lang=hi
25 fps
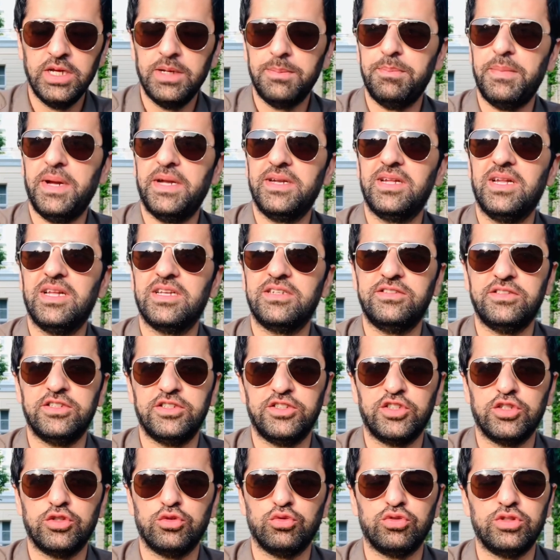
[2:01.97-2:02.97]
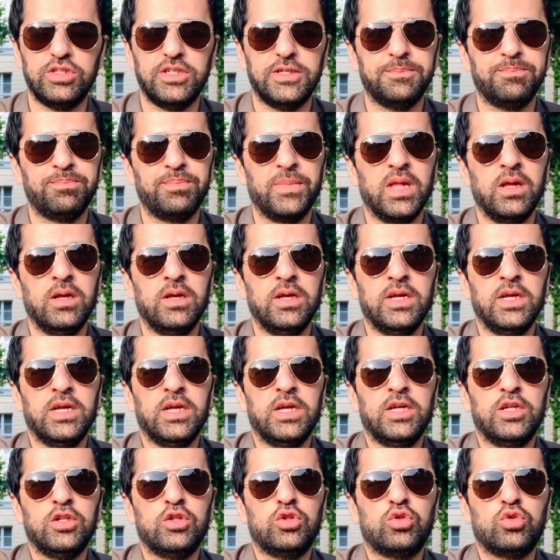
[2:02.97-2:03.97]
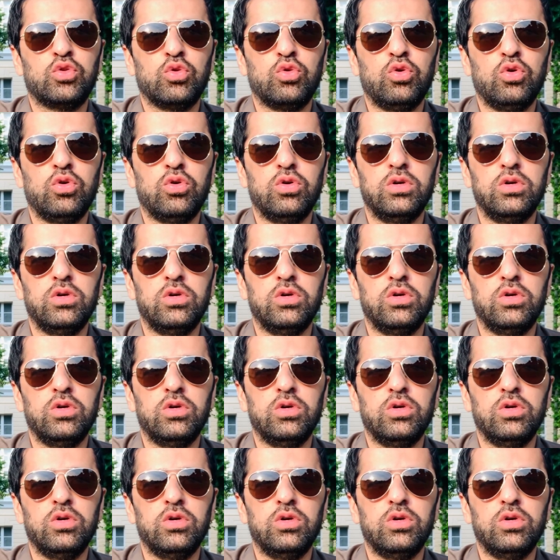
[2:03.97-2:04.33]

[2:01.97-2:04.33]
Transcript: मेंटल एग्जर्शन होती है तो